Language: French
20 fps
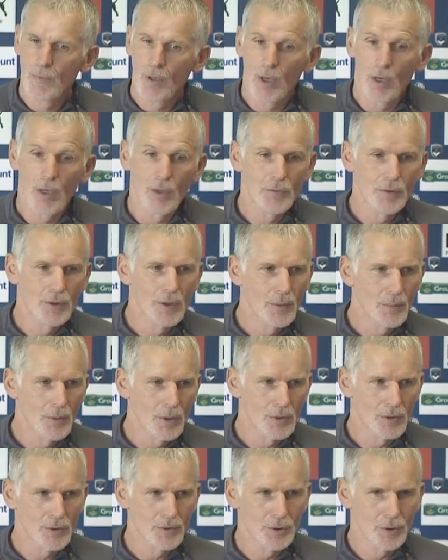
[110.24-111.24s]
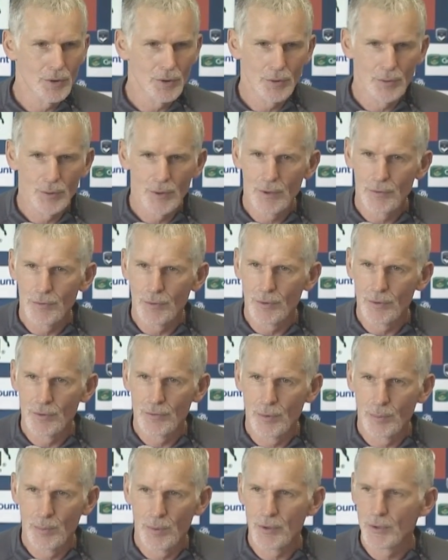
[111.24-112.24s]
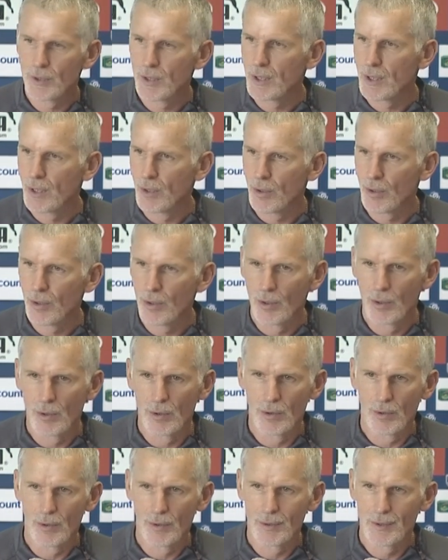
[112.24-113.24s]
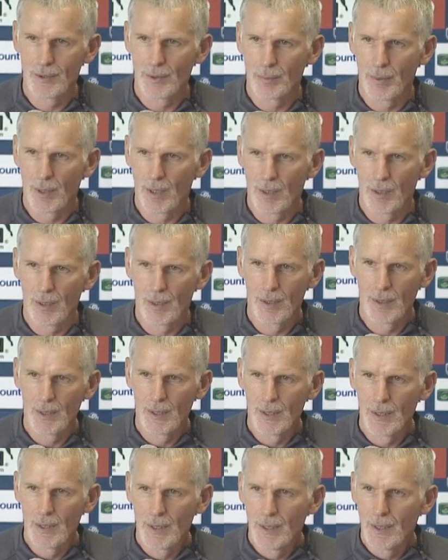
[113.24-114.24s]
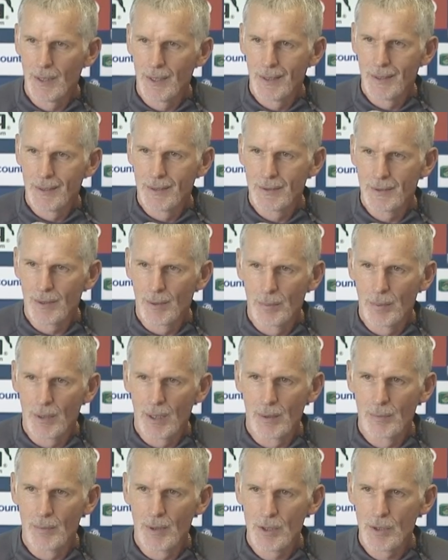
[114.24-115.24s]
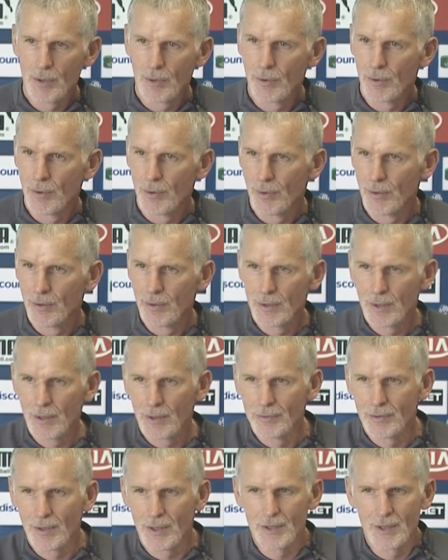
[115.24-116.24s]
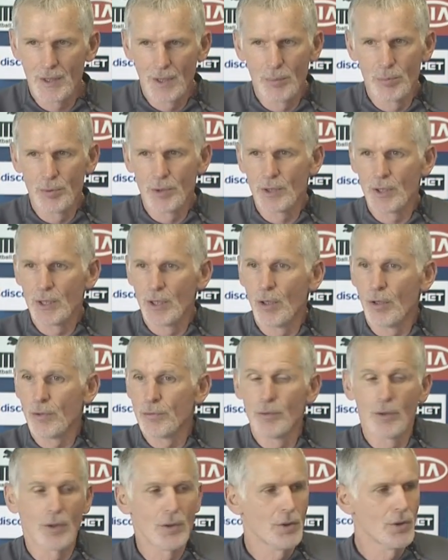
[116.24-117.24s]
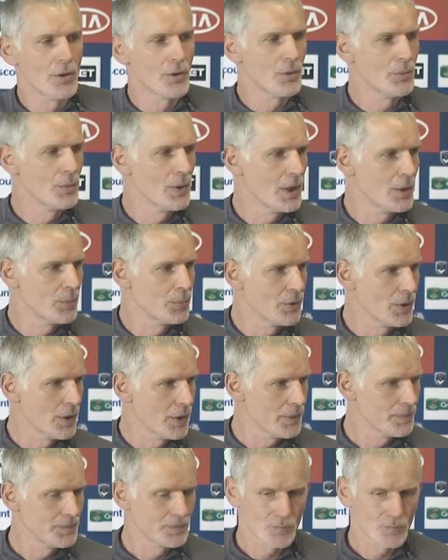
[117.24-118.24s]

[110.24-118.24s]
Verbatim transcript: ah, Évidemment, aujourd'hui, il faut, faut penser qu'à Lorient, euh, ce ne sera pas un match euh, très facile puisqu'il leur faut encore au moins un point.